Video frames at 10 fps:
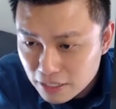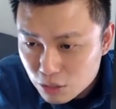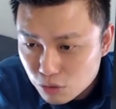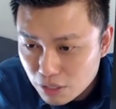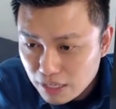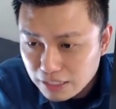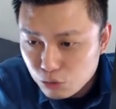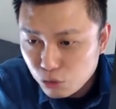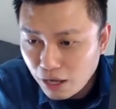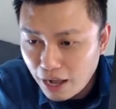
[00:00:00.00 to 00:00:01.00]
所以李
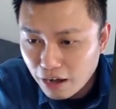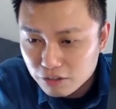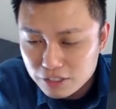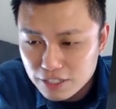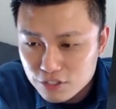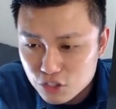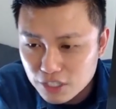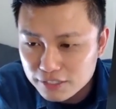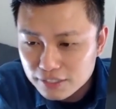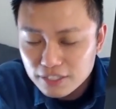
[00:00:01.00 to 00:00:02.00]
轩豪先
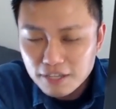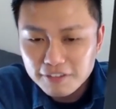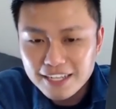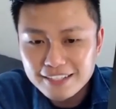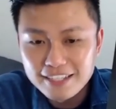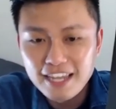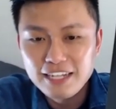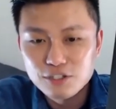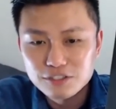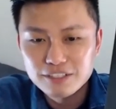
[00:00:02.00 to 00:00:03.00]
生非常建议
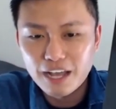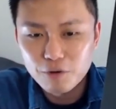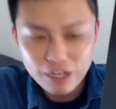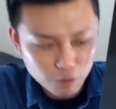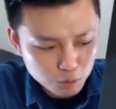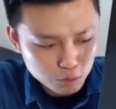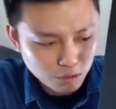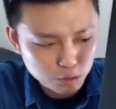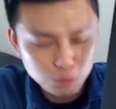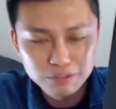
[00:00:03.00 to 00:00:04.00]
你就是赶快工
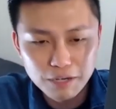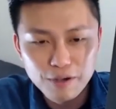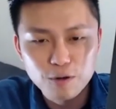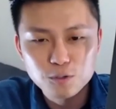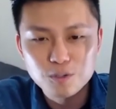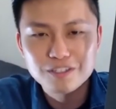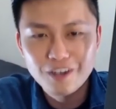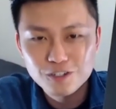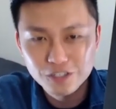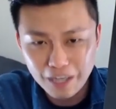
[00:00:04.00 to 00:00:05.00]
作，出社会工作之
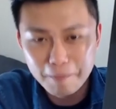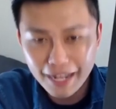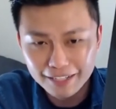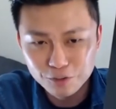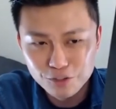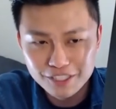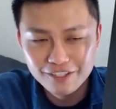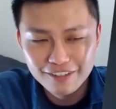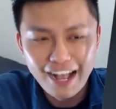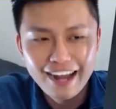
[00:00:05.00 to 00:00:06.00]
后就可以办很多信
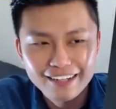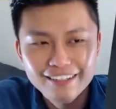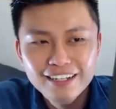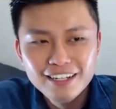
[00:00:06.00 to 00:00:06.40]
用卡了。